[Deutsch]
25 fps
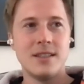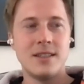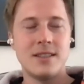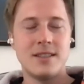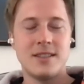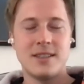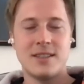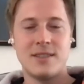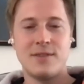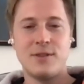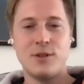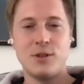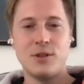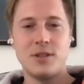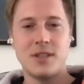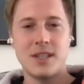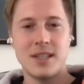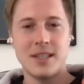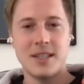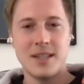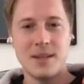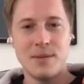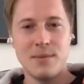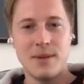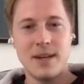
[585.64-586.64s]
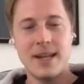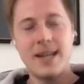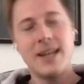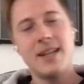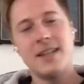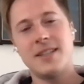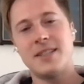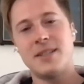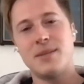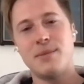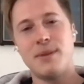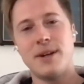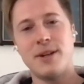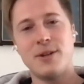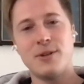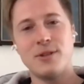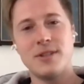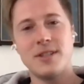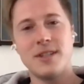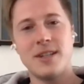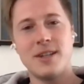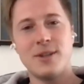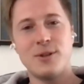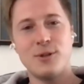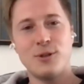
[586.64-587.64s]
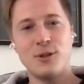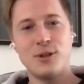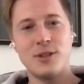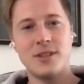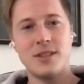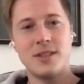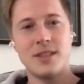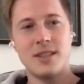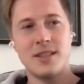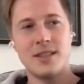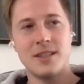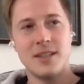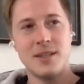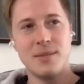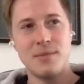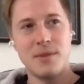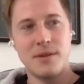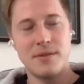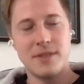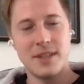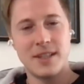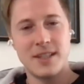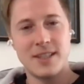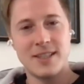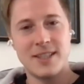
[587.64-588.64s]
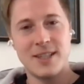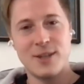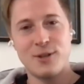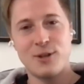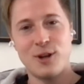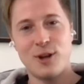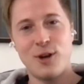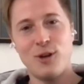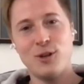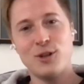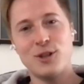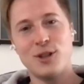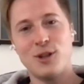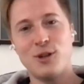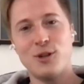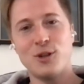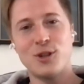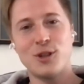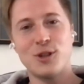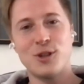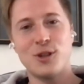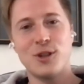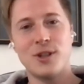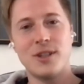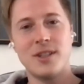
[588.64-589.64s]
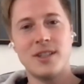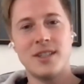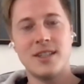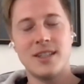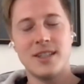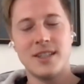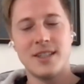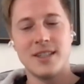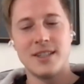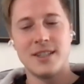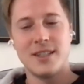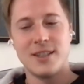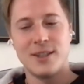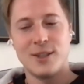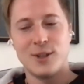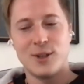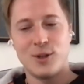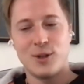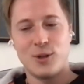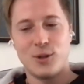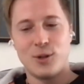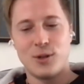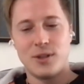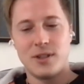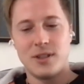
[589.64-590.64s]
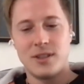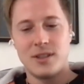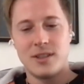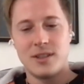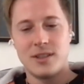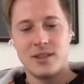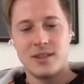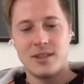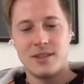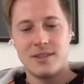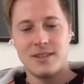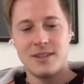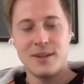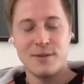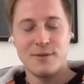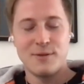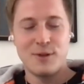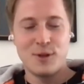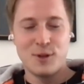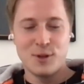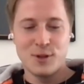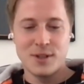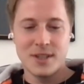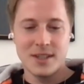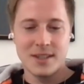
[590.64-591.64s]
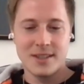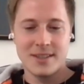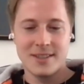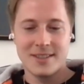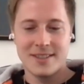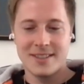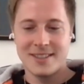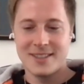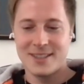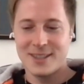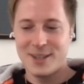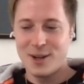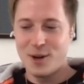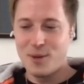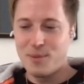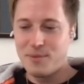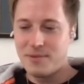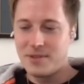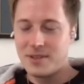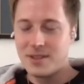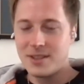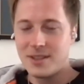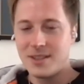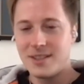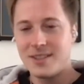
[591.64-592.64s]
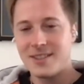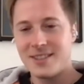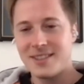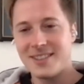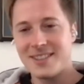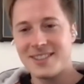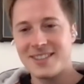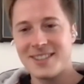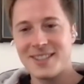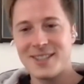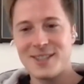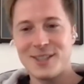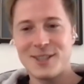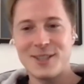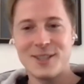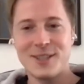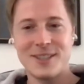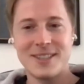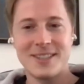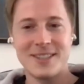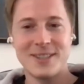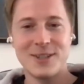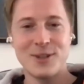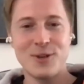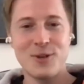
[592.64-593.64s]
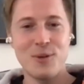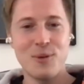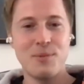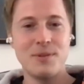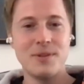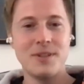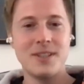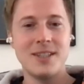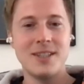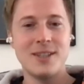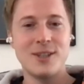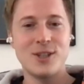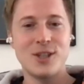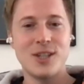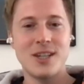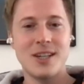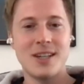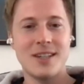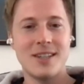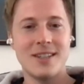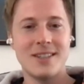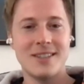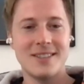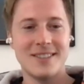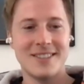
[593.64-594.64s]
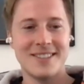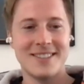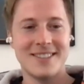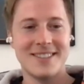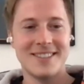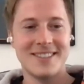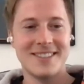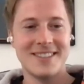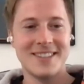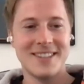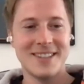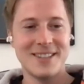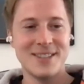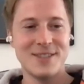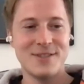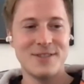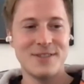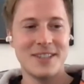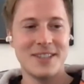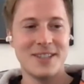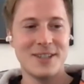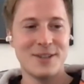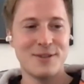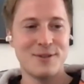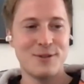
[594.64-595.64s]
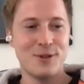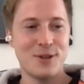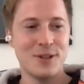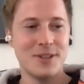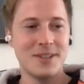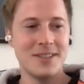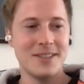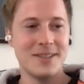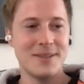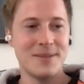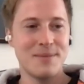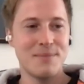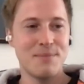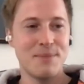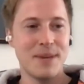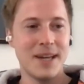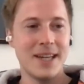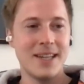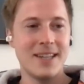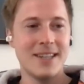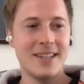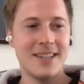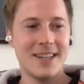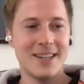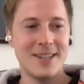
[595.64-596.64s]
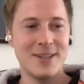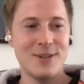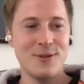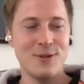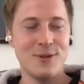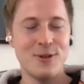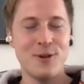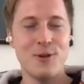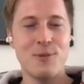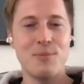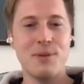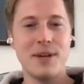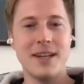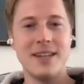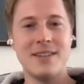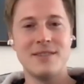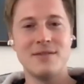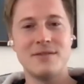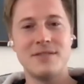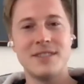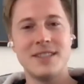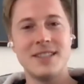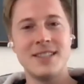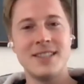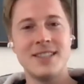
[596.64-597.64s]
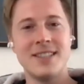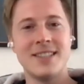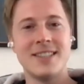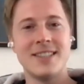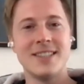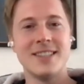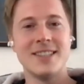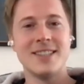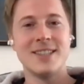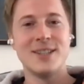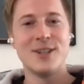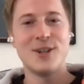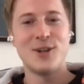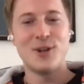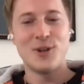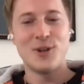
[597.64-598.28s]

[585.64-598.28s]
ist, dass wir uns halt immer ehrlich die Meinung sagen, uns da immer wirklich sehr gut austauschen können. Und ja, wie du sagst, ich glaube, wir sind äh, jetzt eine Gruppe, die den Schlager ganz weit nach vorne bringen kann und auch bringen will.